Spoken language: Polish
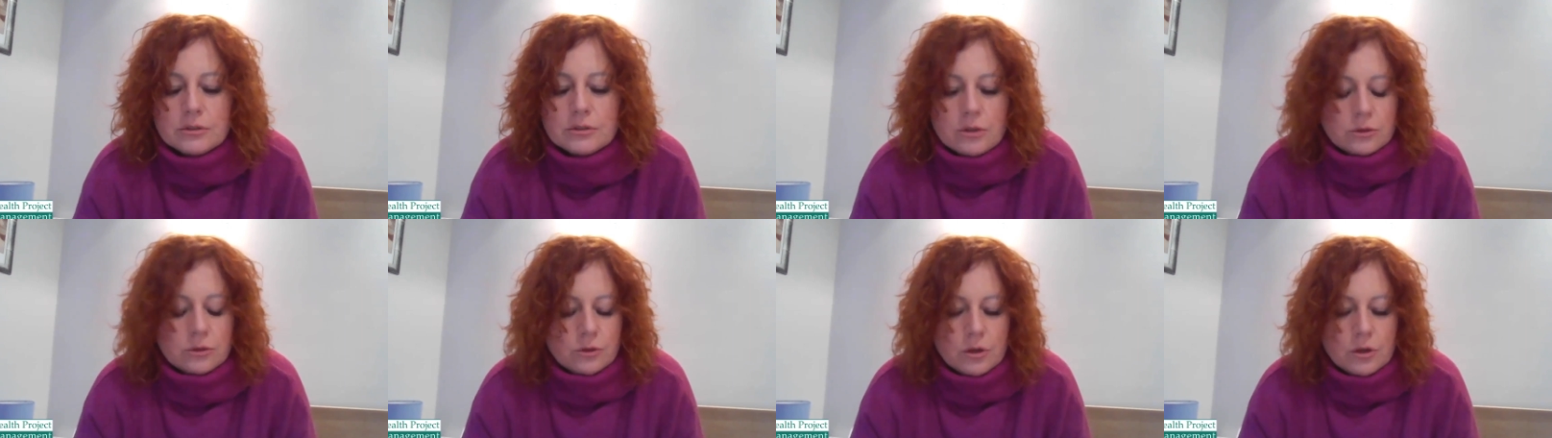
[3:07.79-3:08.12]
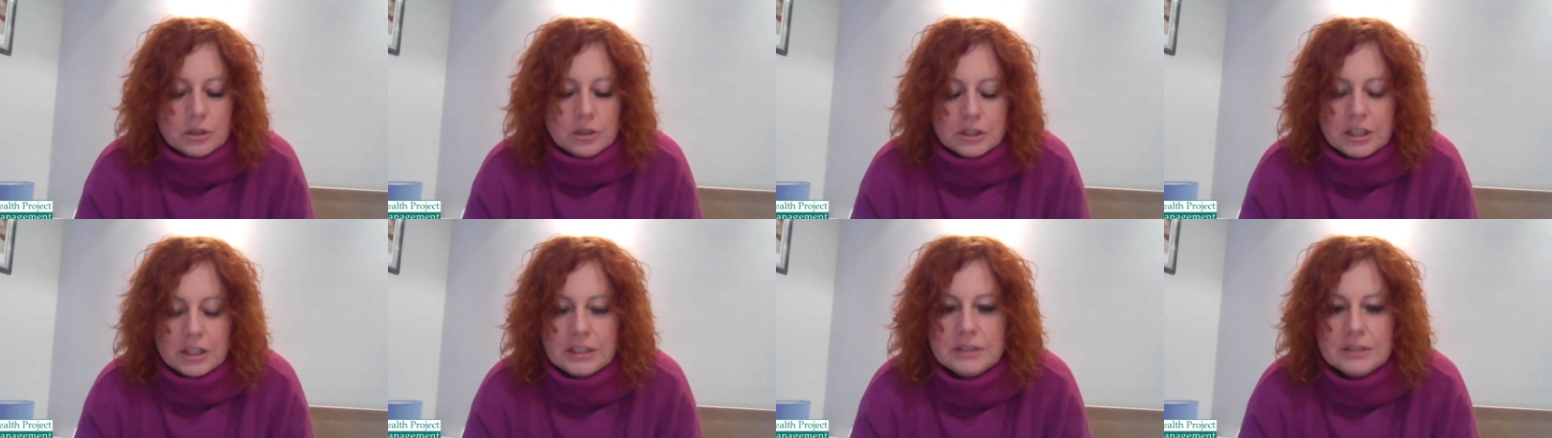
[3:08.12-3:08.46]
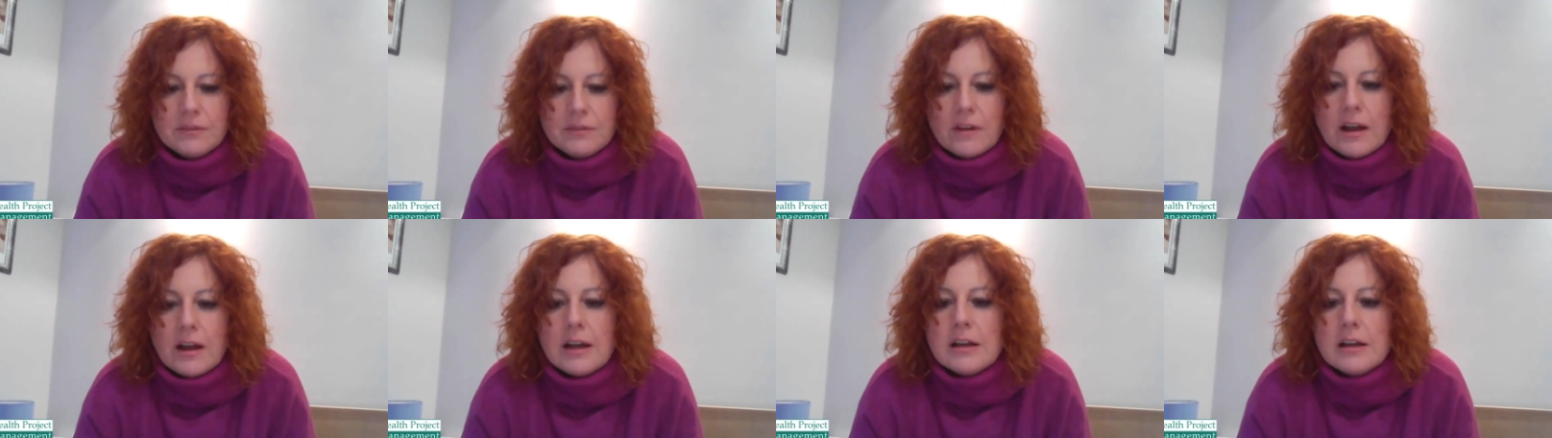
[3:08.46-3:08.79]
od
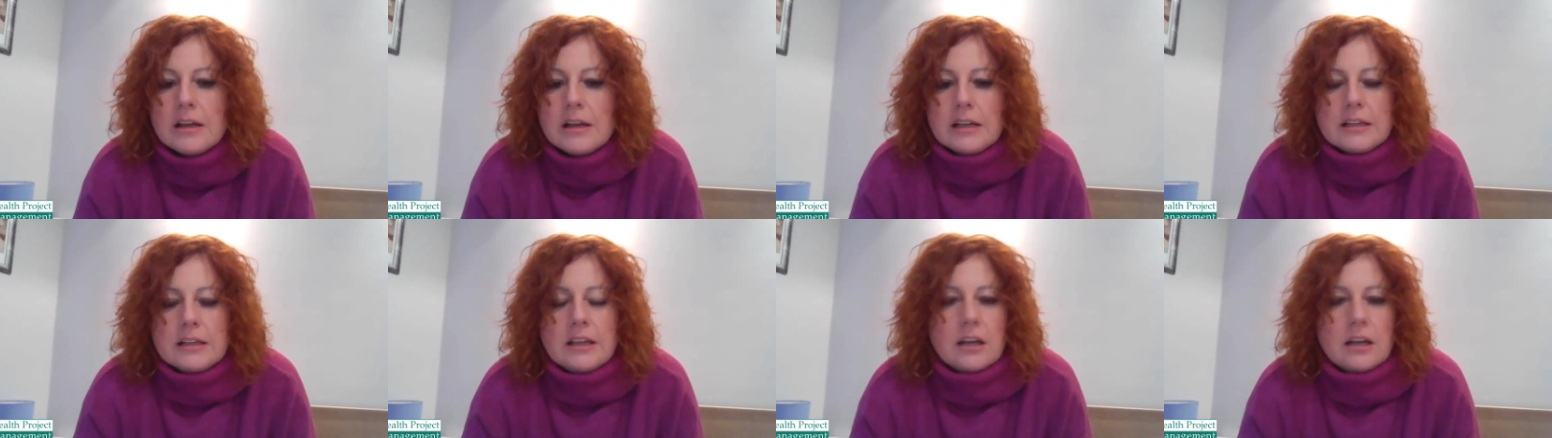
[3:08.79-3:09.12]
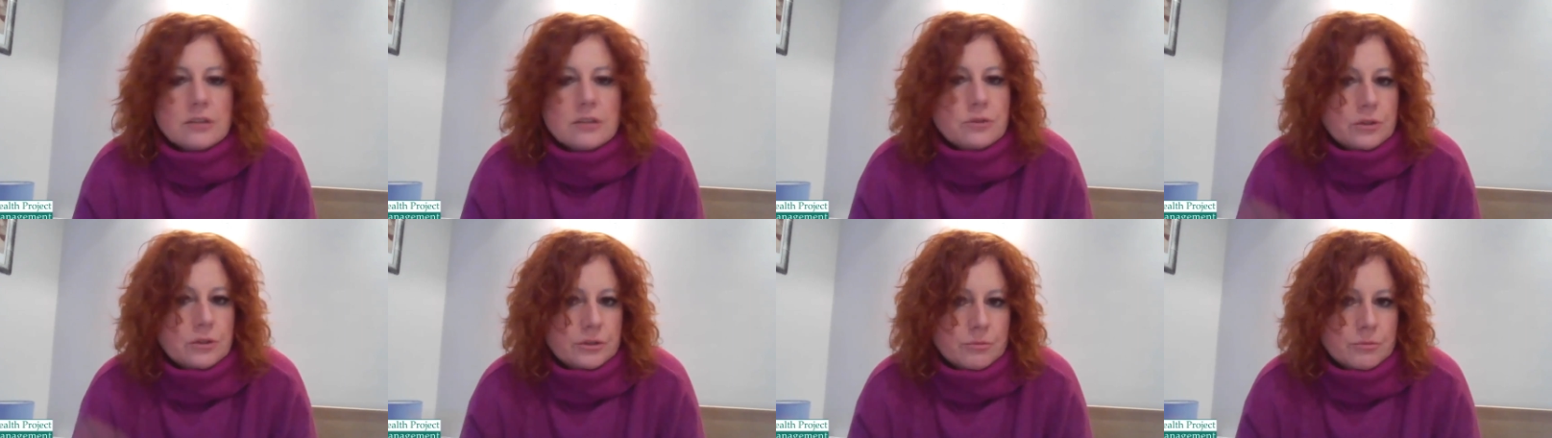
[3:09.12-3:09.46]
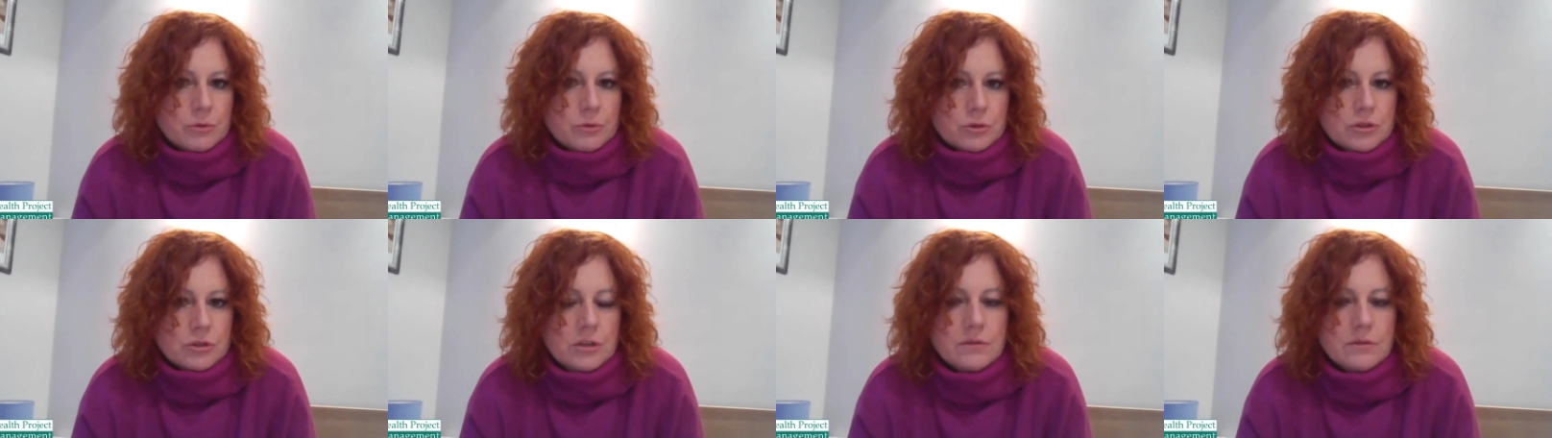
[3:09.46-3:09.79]
koleżeństwa, jak to jest
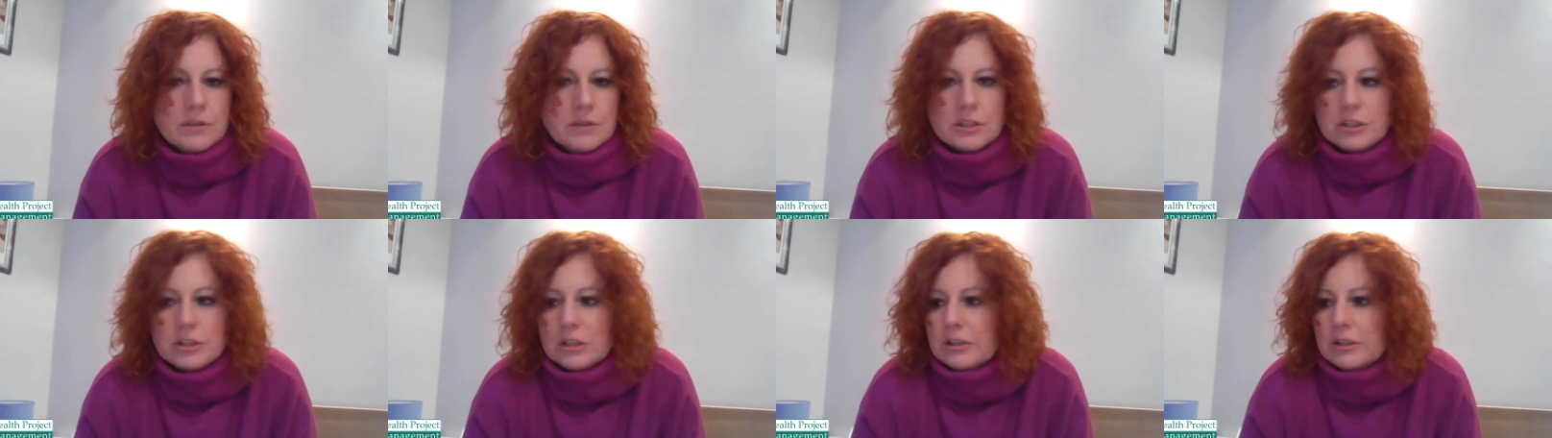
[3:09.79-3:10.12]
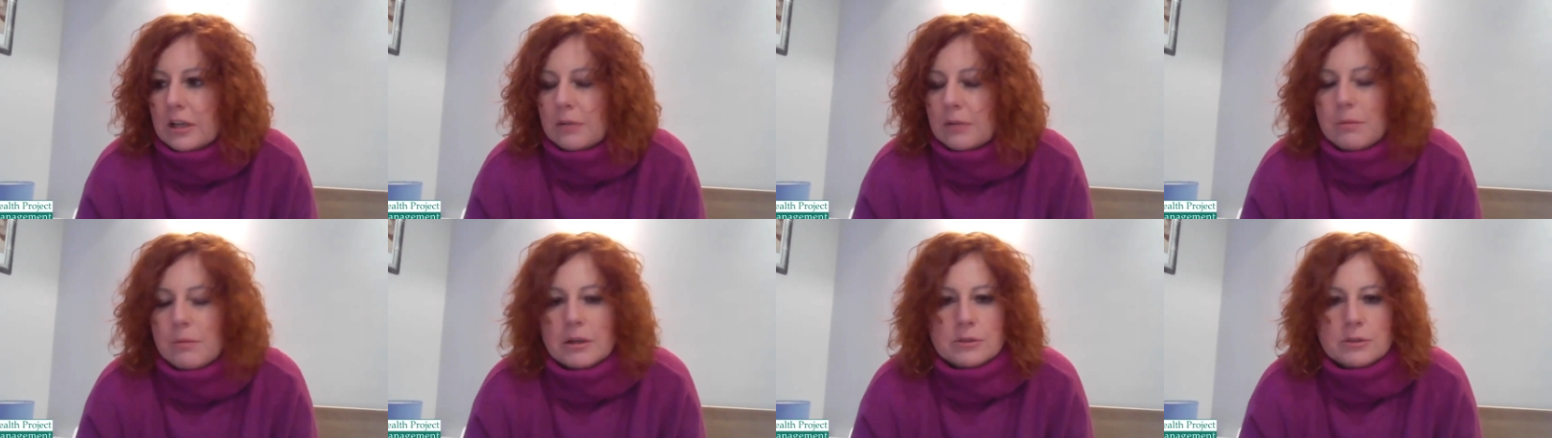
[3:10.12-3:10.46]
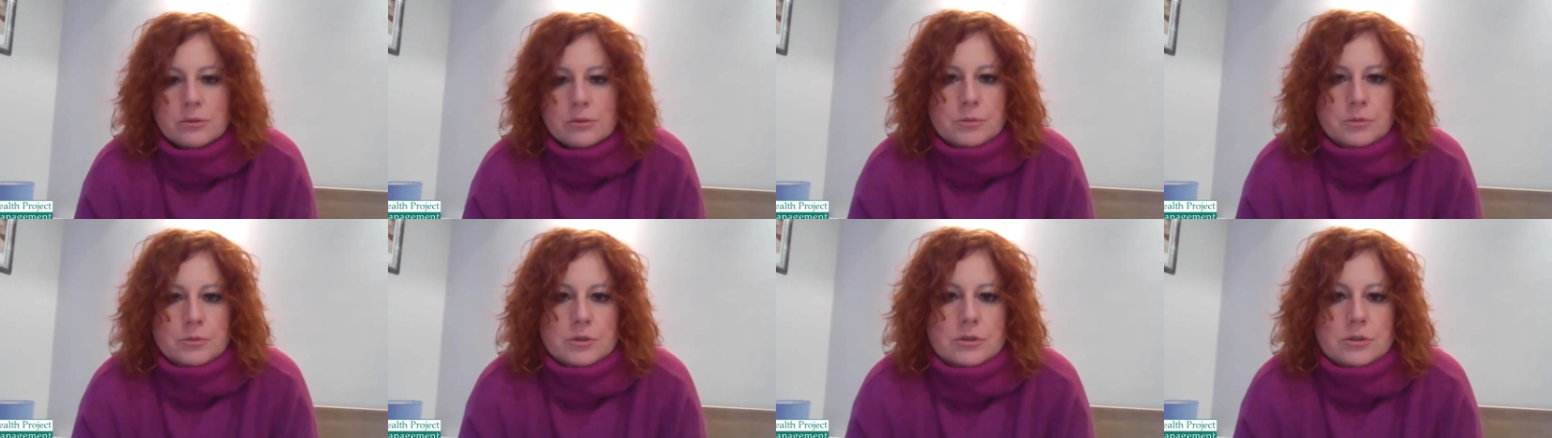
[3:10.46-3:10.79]
możliwe, że tak bardzo,